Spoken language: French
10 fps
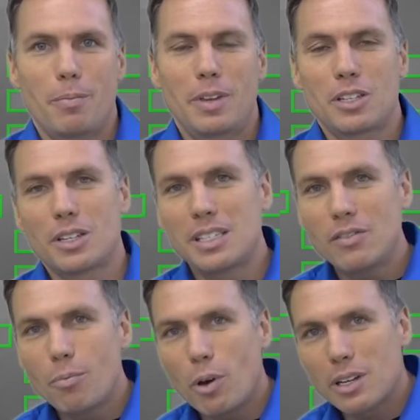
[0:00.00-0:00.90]
Parce que si
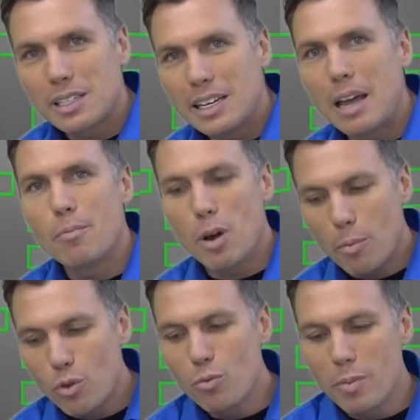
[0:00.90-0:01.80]
vous passez la
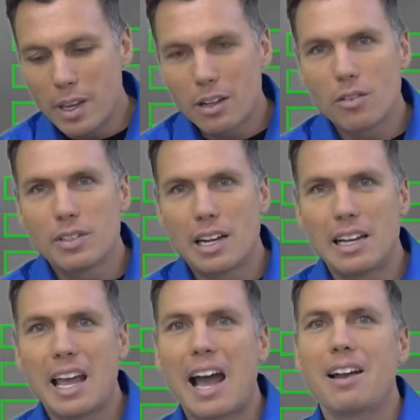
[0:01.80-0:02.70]
mop humide, vous
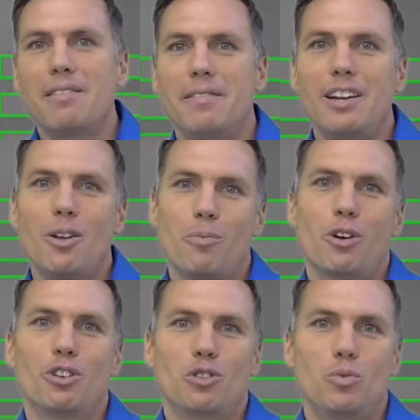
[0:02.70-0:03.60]
allez enlever le
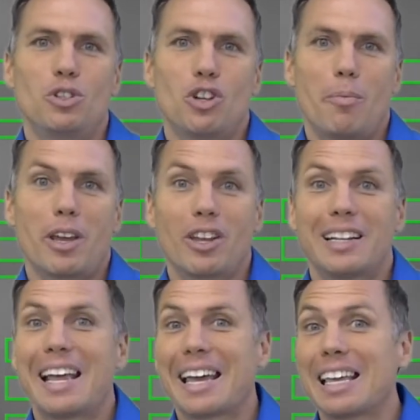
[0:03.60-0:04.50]
produit justement que
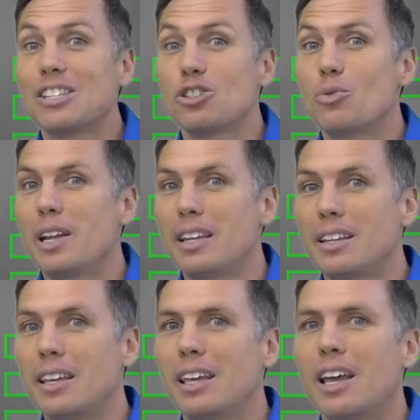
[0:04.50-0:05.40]
de la
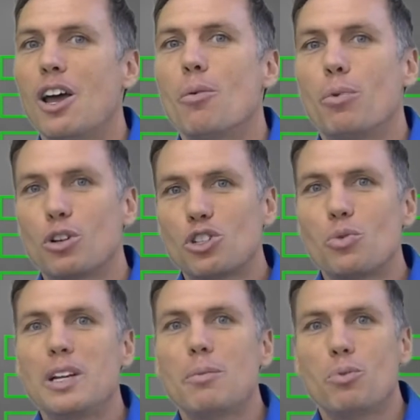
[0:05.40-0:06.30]
résidualité pour
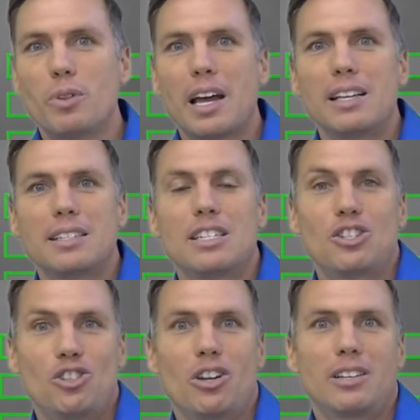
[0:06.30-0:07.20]
tuer les punaises qui
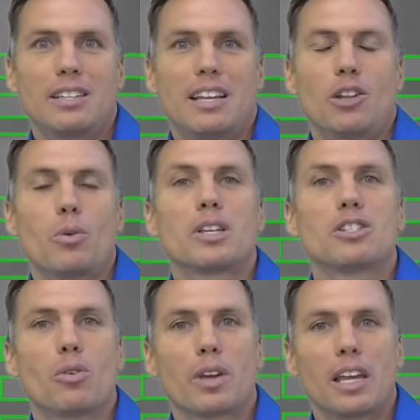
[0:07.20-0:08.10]
sortent des endroits
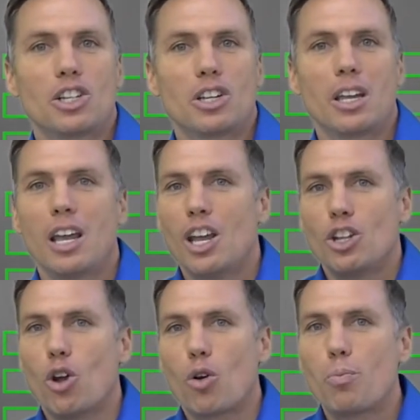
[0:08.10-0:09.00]
qui sont cachés.
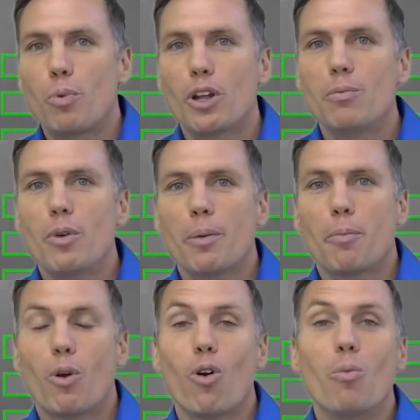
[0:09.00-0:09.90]
Donc, pas de
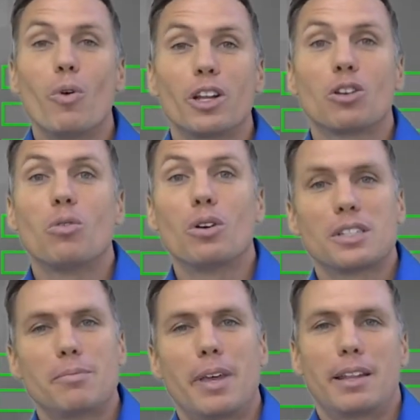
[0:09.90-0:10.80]
mop pour au moins trois
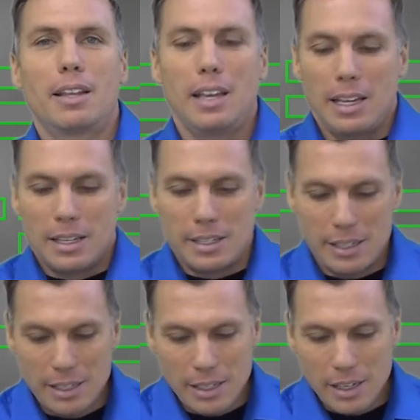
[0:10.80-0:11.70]
semaines.
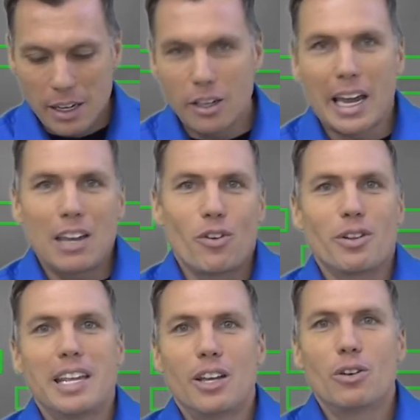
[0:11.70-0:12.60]
Si euh, arrive un
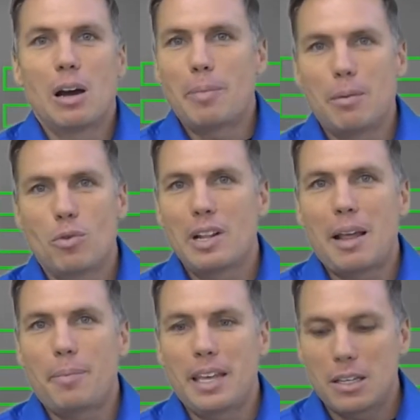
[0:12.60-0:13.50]
dégât en plein milieu de
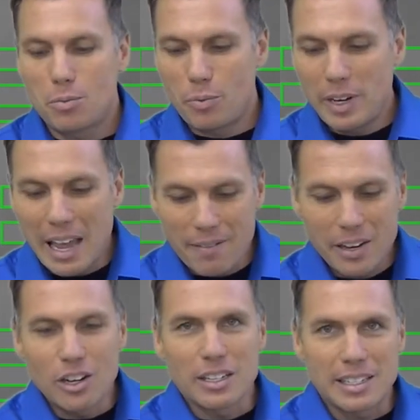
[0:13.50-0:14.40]
la pièce, vous pouvez
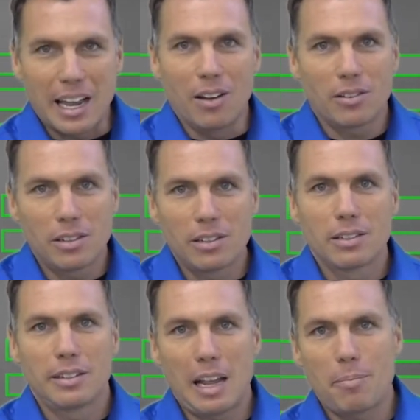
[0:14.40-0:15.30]
laver le centre de
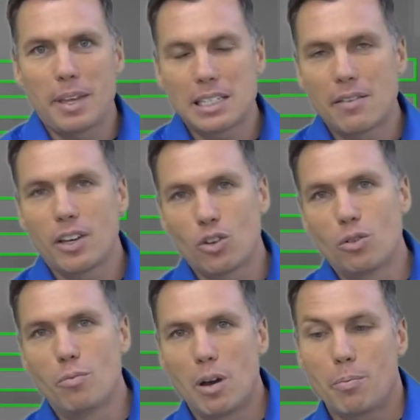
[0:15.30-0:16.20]
la pièce avec
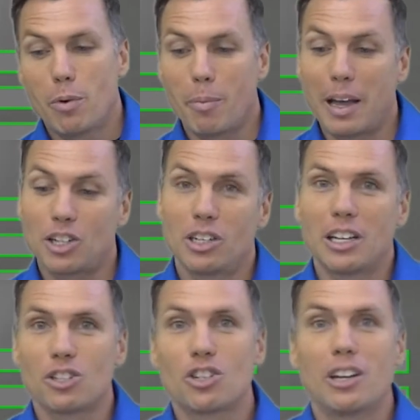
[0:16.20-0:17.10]
une mop pour marcher
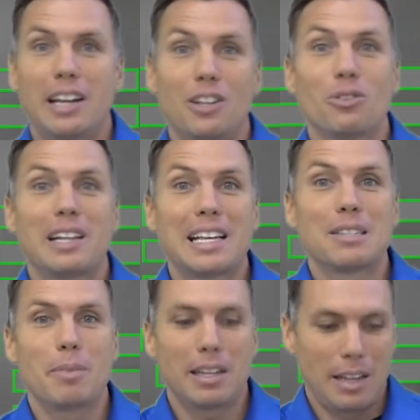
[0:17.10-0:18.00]
dans du collant toute la
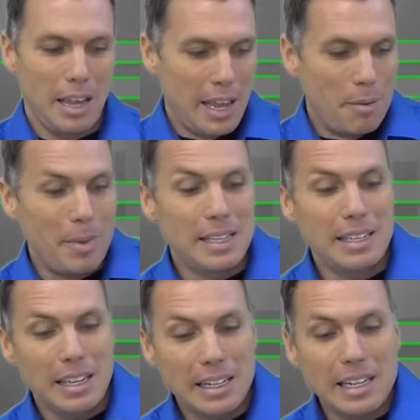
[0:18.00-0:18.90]
semaine. Mais
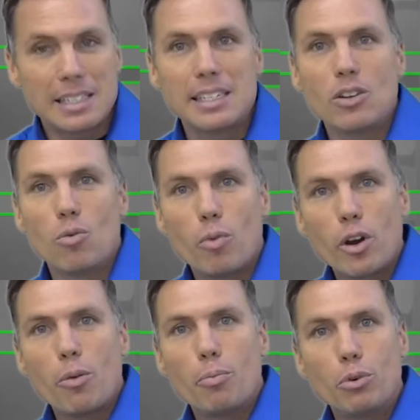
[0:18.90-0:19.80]
essayez de laisser au
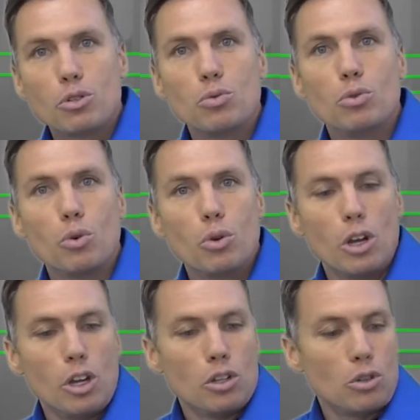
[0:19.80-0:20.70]
moins un pouce ou deux
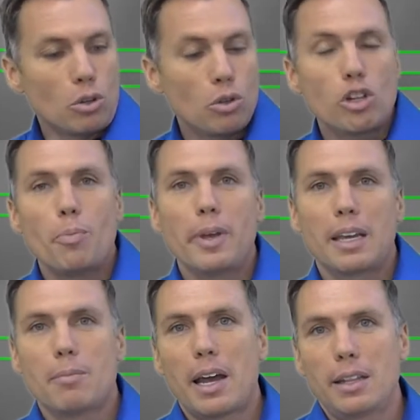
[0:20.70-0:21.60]
sur tout le
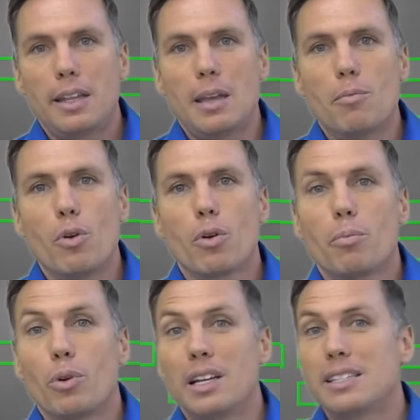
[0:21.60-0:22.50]
périmètre des murs
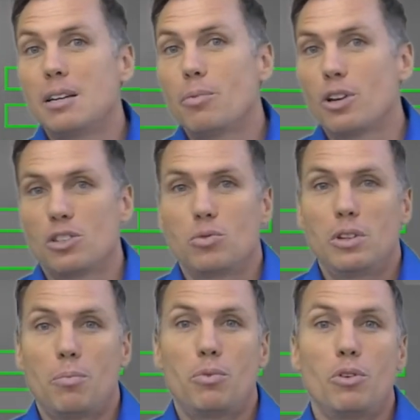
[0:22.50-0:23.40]
pour laisser le produit
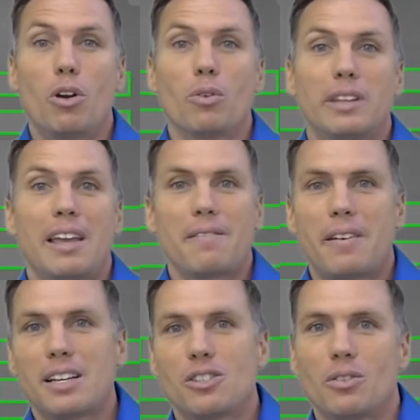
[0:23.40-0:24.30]
le plus longtemps
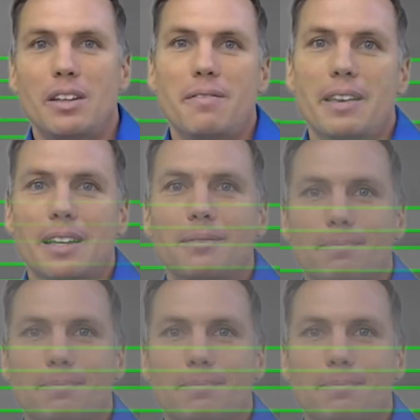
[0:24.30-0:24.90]
faire son effet.